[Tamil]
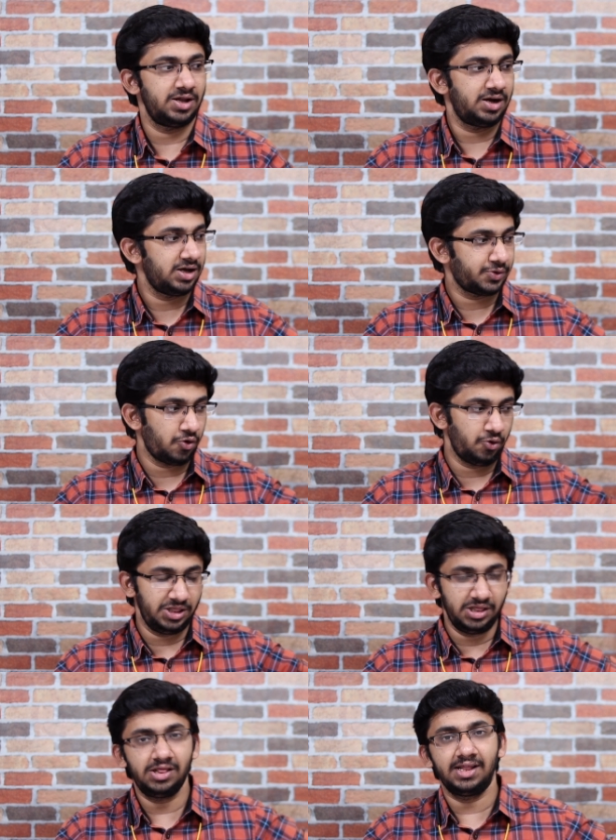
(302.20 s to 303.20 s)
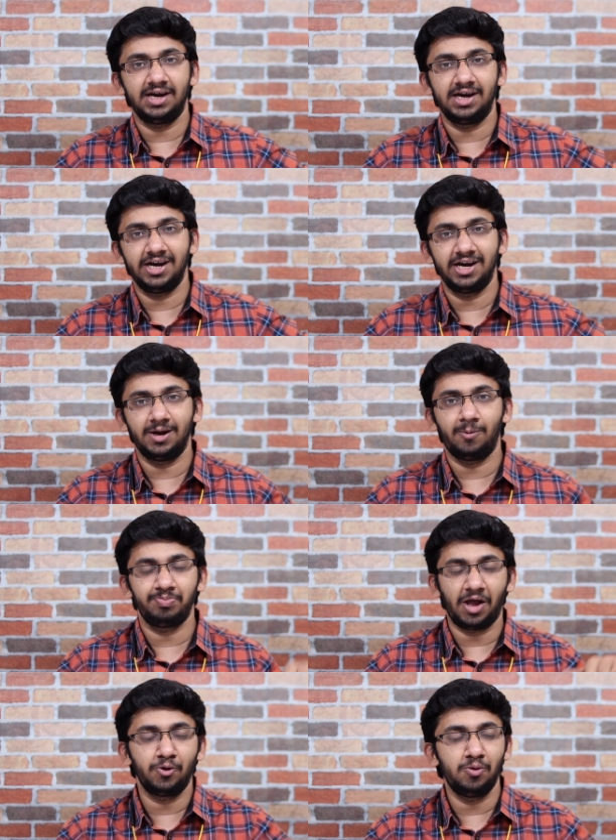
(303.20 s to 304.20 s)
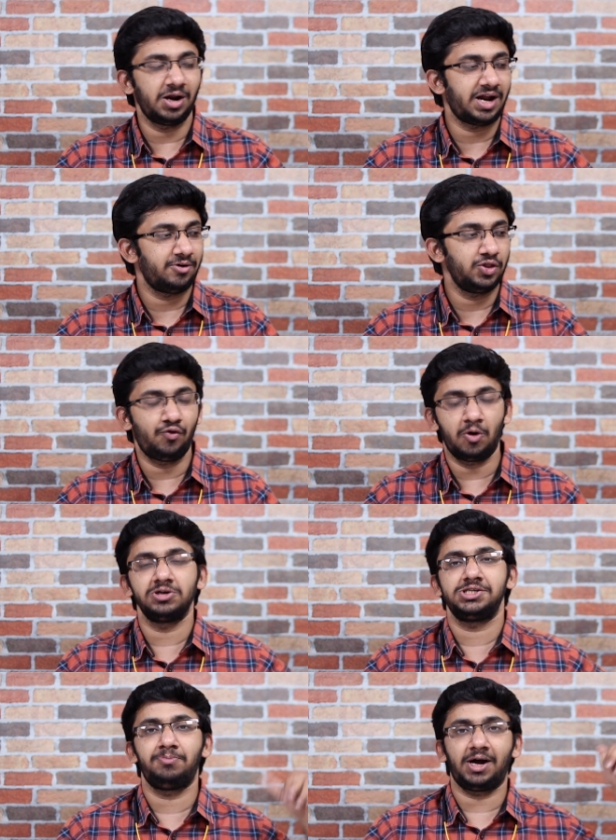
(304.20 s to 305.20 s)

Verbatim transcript: வந்துருக்கு ஸோ இந்த ரூமில் நான் வந்து ஃபோனை வச்சு